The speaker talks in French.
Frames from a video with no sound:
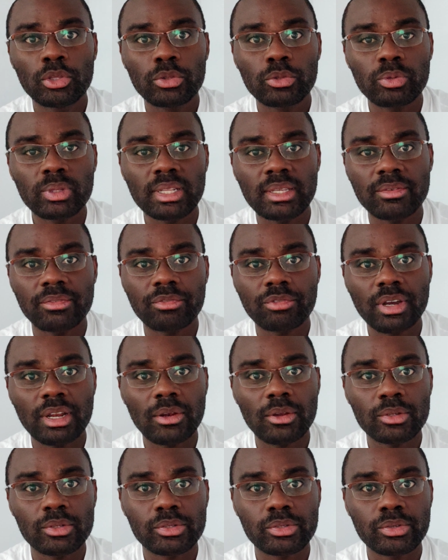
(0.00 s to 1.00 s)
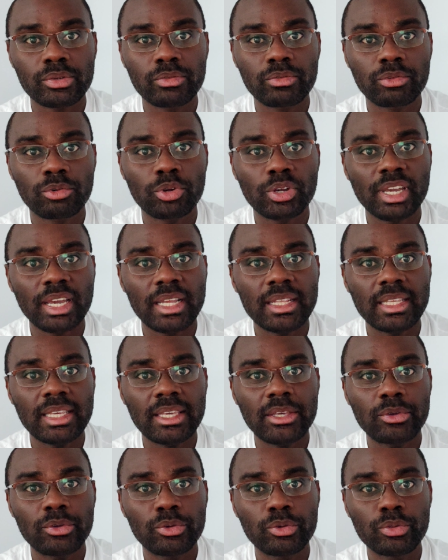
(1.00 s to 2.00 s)
toutes les fois lorsque vous
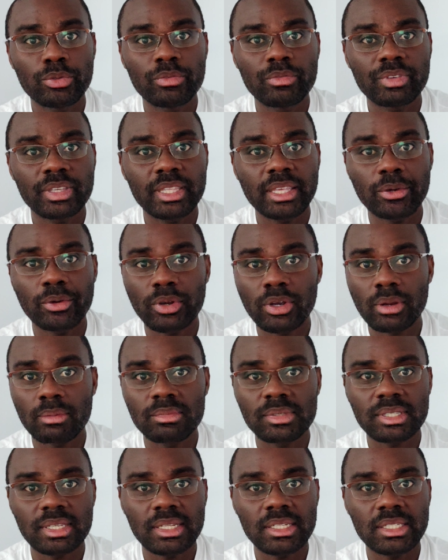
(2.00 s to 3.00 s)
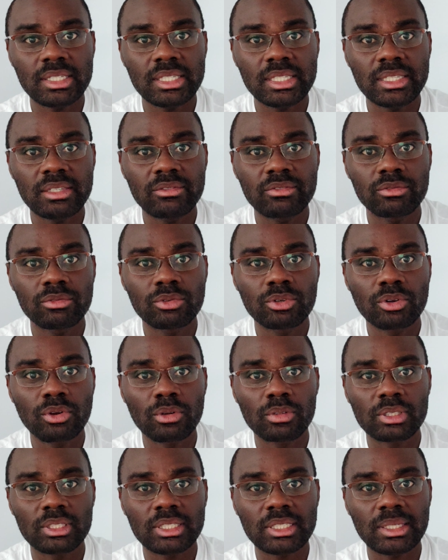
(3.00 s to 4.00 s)
regardez une vidéo comme celle-ci, vous
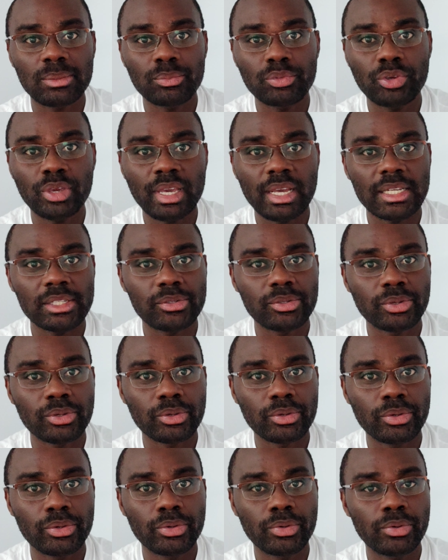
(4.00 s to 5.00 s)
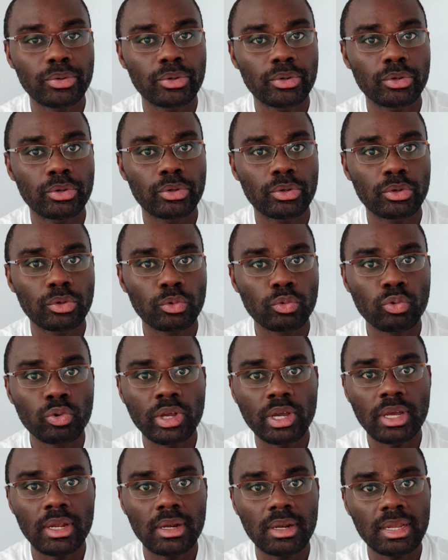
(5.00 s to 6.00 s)
contribuez à ce que euh,
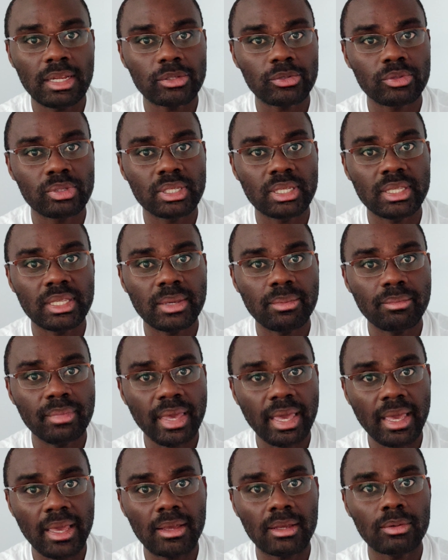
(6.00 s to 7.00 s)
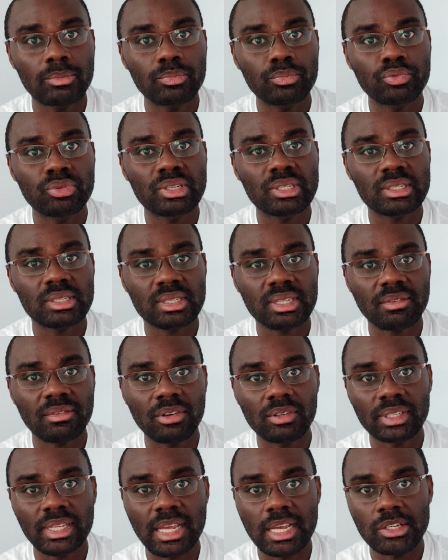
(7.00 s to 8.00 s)
Google, la société mère, puisse
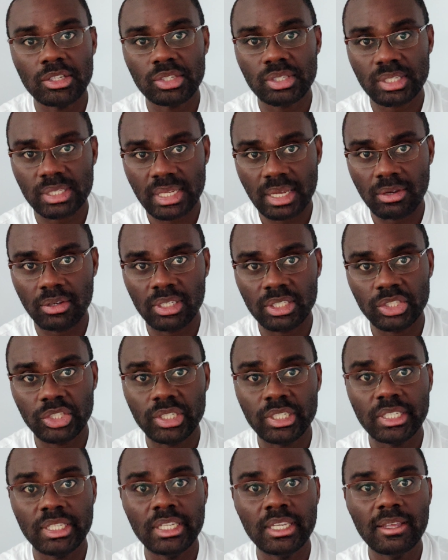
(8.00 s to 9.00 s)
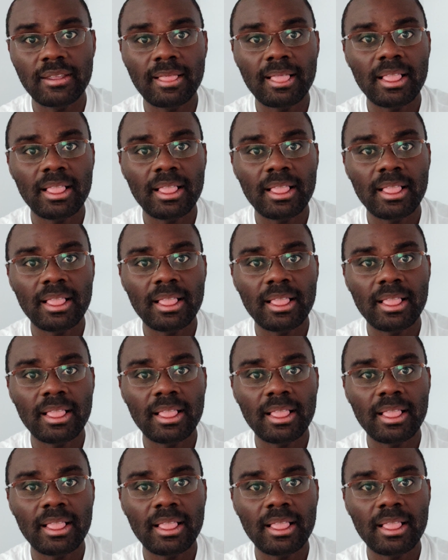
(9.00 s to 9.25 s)
davantage s'enrichir.